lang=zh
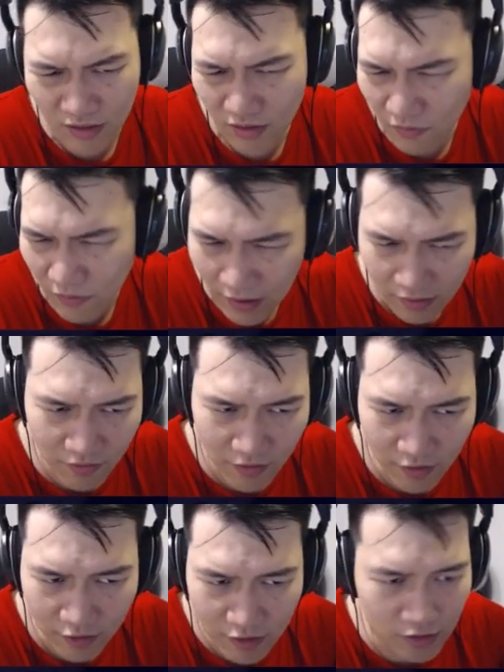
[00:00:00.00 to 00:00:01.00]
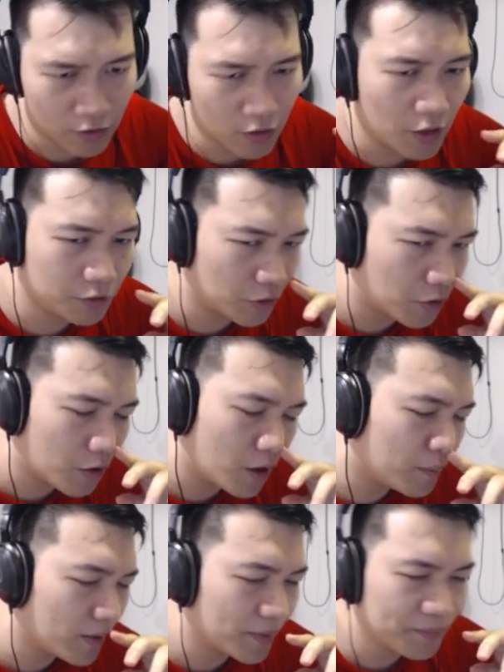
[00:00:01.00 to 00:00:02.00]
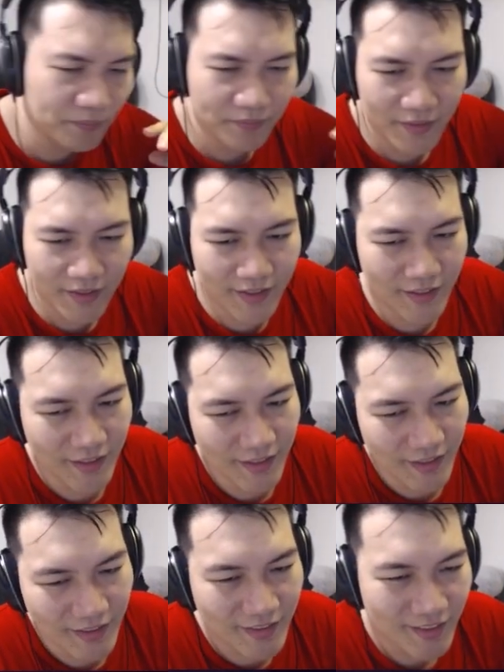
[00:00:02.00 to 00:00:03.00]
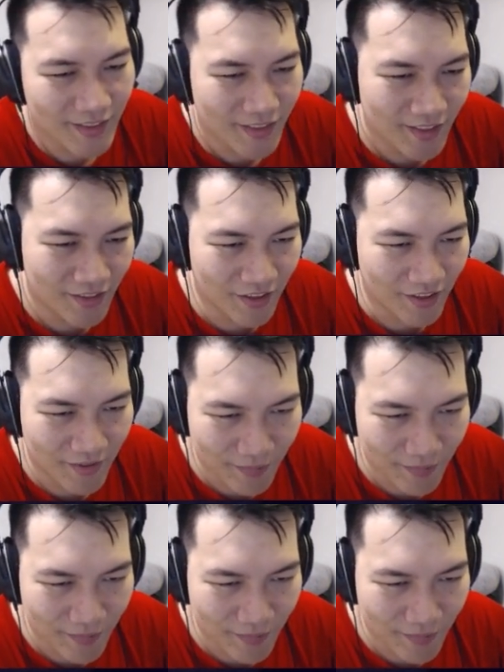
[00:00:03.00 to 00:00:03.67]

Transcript: 非常非常奇怪的状况吧。对，